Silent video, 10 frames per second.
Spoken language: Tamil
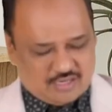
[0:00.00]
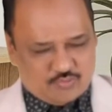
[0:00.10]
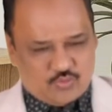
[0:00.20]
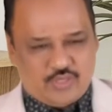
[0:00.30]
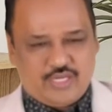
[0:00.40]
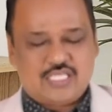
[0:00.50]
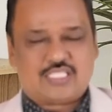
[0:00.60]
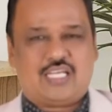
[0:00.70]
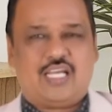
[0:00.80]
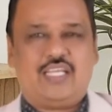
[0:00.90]
அவருடைய
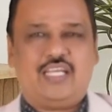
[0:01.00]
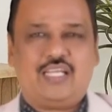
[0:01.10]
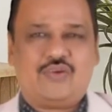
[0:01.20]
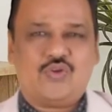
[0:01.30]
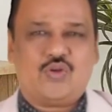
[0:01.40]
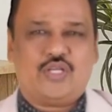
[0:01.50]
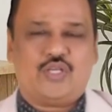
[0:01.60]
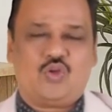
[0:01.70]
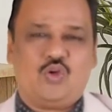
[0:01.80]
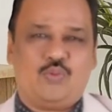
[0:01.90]
சாயல்
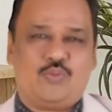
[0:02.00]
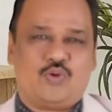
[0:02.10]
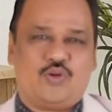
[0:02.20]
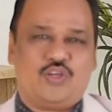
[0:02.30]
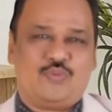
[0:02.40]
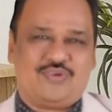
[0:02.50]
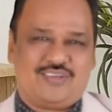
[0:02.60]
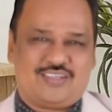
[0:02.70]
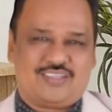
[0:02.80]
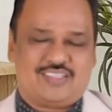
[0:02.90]
அவருடைய ரூபம்
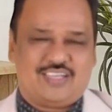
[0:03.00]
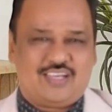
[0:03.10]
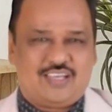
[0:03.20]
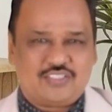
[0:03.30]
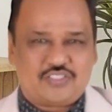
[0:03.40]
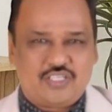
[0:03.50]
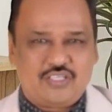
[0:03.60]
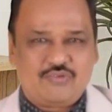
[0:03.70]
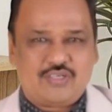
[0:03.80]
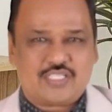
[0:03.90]
கொடுக்கப்பட்டிருக்கிறது எல்லா
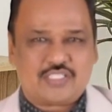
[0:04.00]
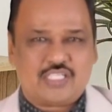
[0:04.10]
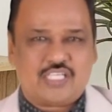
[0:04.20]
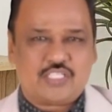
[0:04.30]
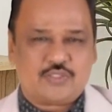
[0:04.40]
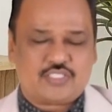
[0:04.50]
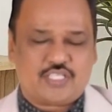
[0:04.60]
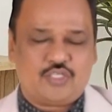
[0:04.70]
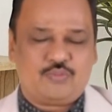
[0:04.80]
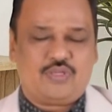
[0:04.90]
ஜீவ ரட்சனை
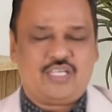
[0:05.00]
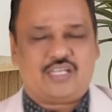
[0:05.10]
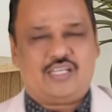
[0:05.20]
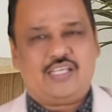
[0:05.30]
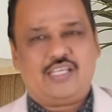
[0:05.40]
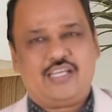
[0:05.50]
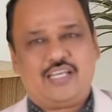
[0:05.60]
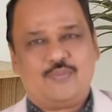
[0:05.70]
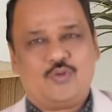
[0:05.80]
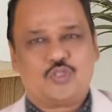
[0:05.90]
செய்யும்படி
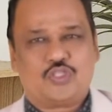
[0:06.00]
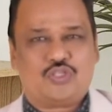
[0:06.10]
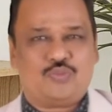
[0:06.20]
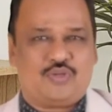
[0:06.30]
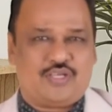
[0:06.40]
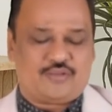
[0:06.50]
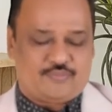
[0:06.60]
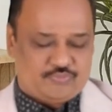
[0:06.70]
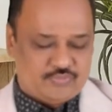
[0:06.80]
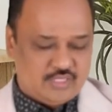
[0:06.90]
அநேகரை போஷிக்கும்படி
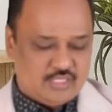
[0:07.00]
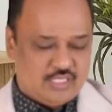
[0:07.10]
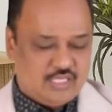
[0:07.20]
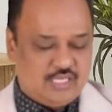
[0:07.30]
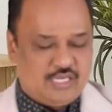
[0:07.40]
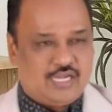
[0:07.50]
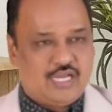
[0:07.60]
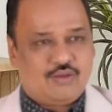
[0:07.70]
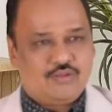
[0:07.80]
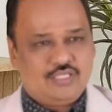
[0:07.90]

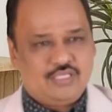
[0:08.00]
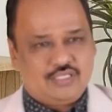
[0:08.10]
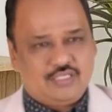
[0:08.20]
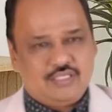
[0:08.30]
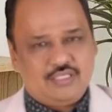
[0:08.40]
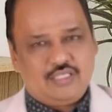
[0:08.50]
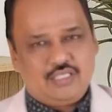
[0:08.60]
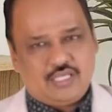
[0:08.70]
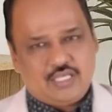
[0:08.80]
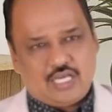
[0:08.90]
ரெண்டாவது
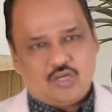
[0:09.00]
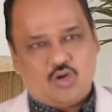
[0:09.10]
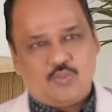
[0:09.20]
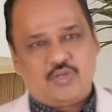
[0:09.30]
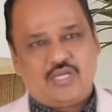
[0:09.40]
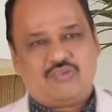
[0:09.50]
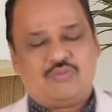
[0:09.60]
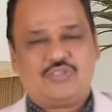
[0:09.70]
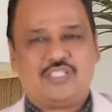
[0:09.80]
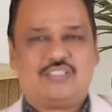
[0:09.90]
இந்த யாக்கோபனுடைய
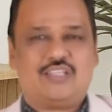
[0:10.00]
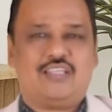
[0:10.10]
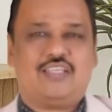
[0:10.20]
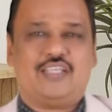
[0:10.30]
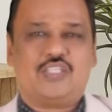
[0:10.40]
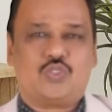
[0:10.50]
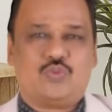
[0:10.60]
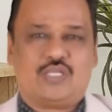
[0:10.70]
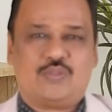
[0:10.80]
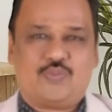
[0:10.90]
வம்சத்தில் தான் இயேசு
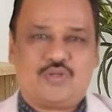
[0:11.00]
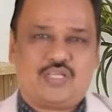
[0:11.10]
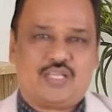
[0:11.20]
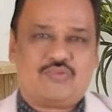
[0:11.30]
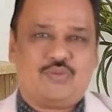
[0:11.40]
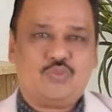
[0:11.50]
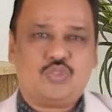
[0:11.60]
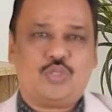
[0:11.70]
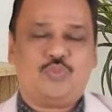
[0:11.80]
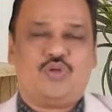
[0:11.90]
வரப்போகிறார்
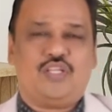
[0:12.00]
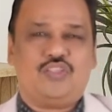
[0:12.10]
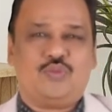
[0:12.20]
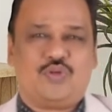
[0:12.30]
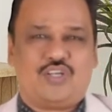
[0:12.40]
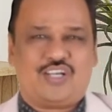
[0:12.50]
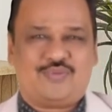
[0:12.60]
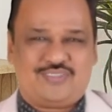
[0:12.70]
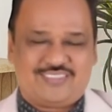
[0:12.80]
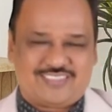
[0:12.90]
வம்சம் ஒளிந்து
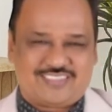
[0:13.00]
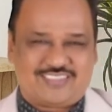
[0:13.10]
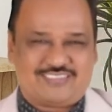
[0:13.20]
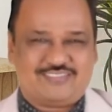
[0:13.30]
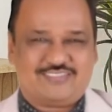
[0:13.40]
போகாமல் இருக்க